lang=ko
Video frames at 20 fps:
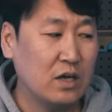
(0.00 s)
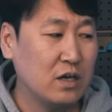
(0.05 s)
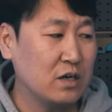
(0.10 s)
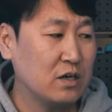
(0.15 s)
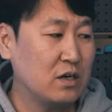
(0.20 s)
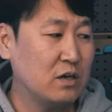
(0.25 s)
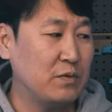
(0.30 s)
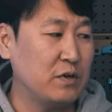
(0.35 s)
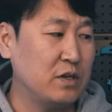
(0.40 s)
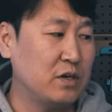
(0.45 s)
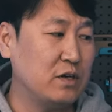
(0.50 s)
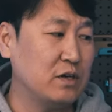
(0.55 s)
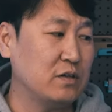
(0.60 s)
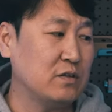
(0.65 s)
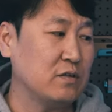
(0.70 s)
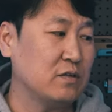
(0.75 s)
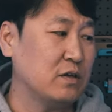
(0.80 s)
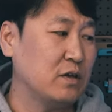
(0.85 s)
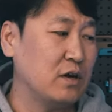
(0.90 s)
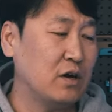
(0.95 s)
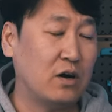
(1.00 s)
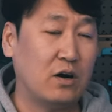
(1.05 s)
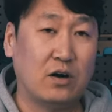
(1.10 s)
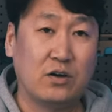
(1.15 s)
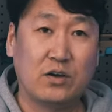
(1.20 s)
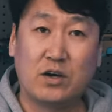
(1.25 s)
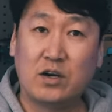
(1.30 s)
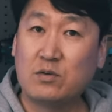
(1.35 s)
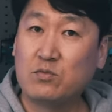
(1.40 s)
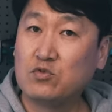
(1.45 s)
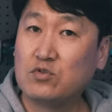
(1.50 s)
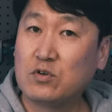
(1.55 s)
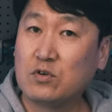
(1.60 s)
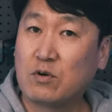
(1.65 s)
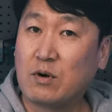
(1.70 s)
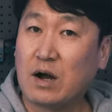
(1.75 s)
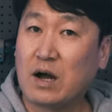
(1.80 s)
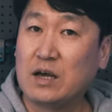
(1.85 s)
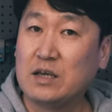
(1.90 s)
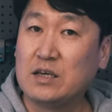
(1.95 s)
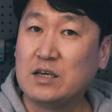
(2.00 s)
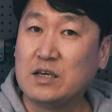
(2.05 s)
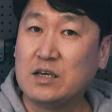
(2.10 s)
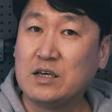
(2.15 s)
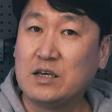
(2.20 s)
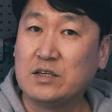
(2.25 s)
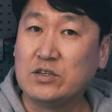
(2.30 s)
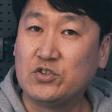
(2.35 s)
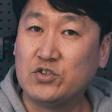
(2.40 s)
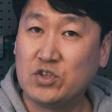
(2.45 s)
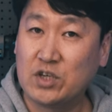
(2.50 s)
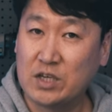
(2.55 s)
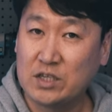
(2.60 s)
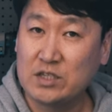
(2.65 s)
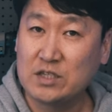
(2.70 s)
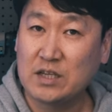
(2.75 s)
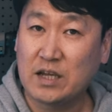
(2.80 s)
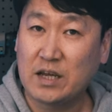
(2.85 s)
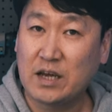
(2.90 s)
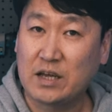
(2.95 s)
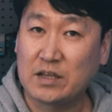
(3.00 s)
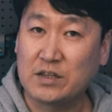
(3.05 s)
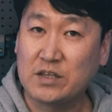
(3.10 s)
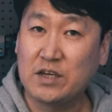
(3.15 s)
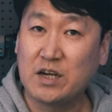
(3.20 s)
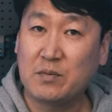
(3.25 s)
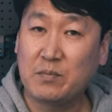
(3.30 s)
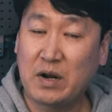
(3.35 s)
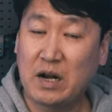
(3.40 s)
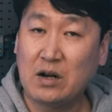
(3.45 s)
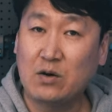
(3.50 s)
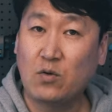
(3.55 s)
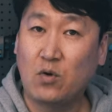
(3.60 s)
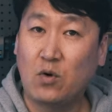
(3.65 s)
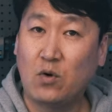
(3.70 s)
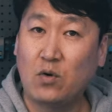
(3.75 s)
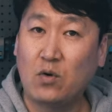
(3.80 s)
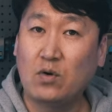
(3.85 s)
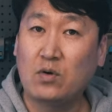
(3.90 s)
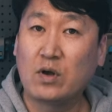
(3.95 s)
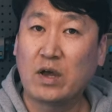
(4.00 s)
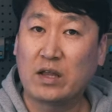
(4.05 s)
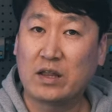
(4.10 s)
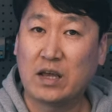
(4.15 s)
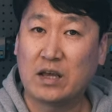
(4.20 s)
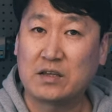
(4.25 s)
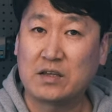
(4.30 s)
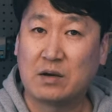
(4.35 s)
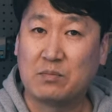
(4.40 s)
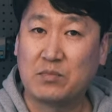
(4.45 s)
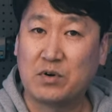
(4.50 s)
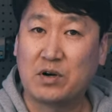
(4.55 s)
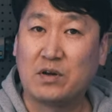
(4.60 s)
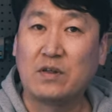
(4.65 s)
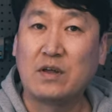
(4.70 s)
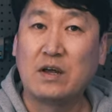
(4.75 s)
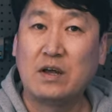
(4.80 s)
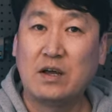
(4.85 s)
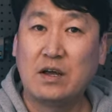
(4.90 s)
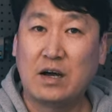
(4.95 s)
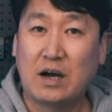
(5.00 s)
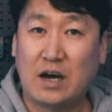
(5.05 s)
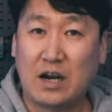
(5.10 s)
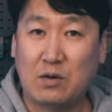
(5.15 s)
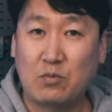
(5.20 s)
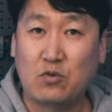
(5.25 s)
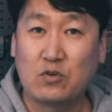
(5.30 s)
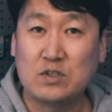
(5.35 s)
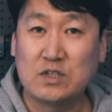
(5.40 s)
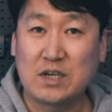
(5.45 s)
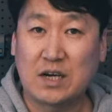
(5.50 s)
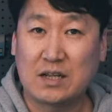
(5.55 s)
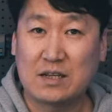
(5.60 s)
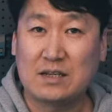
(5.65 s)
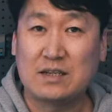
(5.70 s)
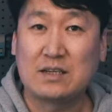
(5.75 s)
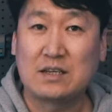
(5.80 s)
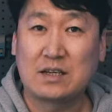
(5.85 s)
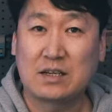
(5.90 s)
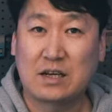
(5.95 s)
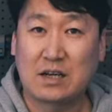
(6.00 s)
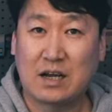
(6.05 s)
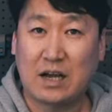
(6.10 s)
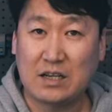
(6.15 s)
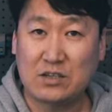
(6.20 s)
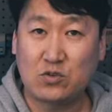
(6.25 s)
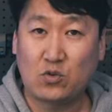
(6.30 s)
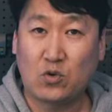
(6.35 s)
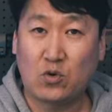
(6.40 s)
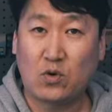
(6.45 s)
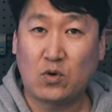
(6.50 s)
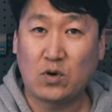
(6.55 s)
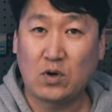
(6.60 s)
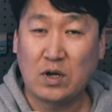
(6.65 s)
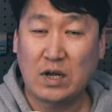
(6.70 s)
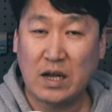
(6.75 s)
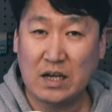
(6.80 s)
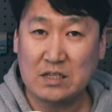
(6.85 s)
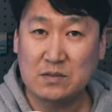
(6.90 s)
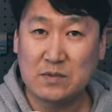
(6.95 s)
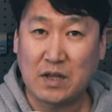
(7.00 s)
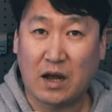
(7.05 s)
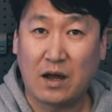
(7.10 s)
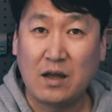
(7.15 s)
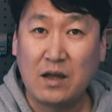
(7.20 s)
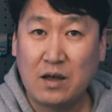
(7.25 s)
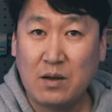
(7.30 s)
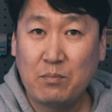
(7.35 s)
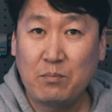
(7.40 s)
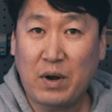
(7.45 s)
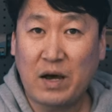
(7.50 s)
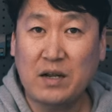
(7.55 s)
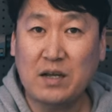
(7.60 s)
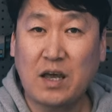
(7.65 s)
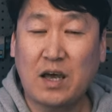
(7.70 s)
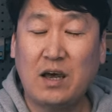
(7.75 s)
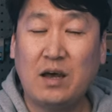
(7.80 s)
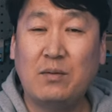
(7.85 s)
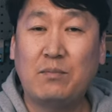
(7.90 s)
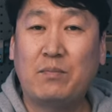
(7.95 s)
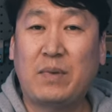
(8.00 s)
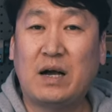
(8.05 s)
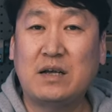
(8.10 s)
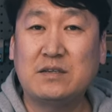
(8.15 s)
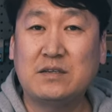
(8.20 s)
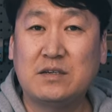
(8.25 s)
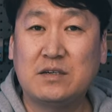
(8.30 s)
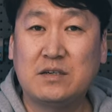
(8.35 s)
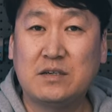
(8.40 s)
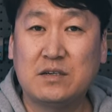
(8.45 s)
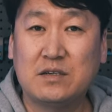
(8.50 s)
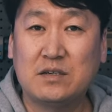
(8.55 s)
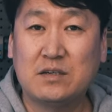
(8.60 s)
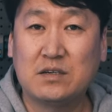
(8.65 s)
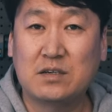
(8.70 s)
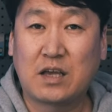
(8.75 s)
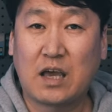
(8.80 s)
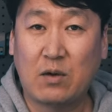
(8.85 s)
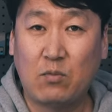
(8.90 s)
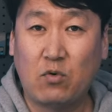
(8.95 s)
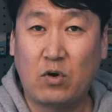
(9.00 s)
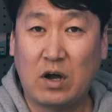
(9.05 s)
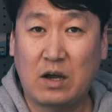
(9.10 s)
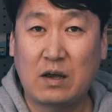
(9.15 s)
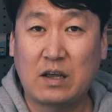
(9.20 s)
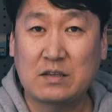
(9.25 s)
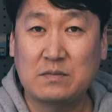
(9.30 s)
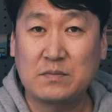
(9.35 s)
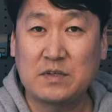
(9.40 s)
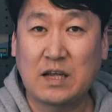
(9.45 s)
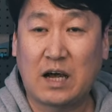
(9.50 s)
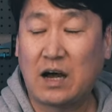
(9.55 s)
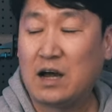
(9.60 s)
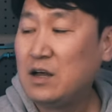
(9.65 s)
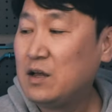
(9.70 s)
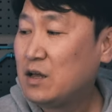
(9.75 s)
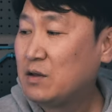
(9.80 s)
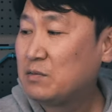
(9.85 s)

그러면은 어, 여러분들과 이 GNG사의 TR80에 대해서 한번 알아보는 시간을 가지도록 하겠습니다. 빠르게 박스를 개봉하겠습니다.